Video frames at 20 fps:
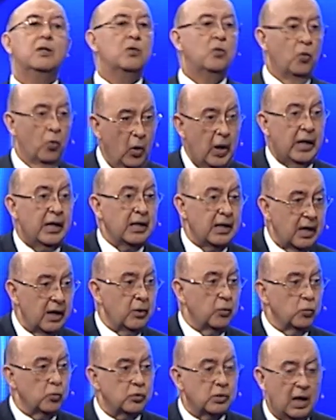o en
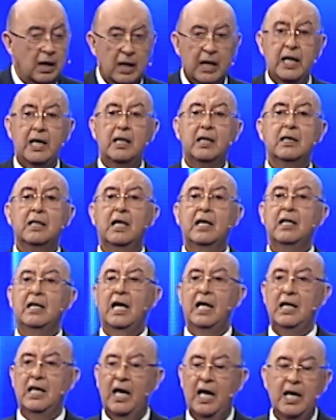Jerusalén,
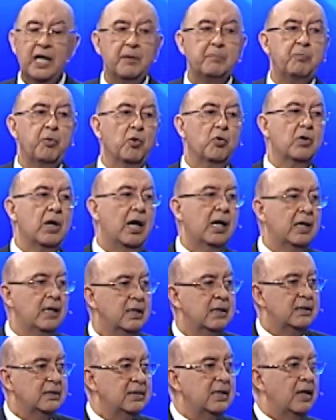en la época
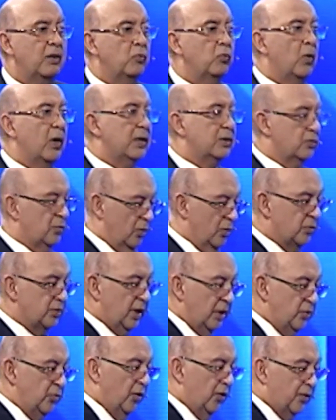de nuestro
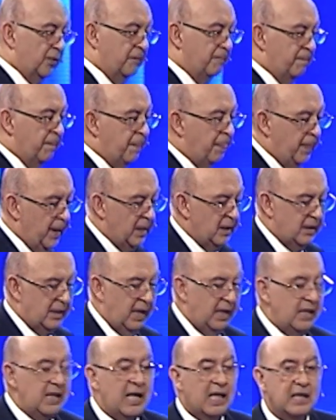Señor,
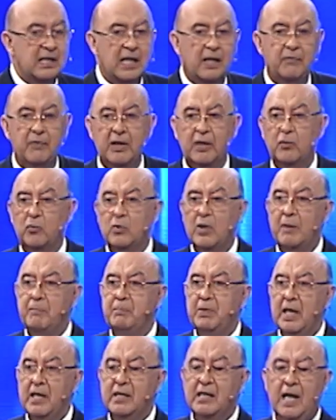tenían que haber una
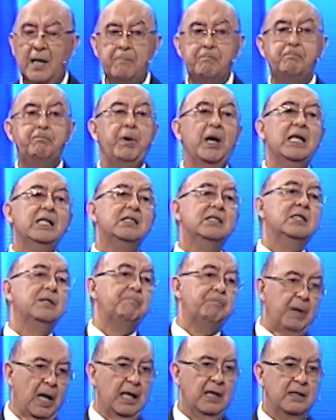piedra
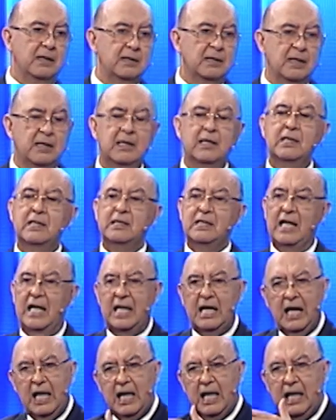principal, que
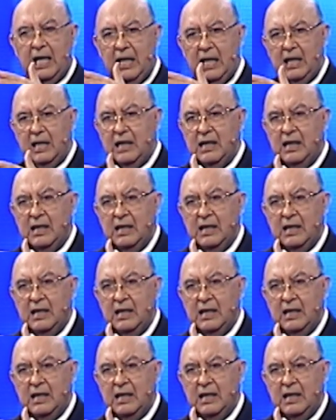era la que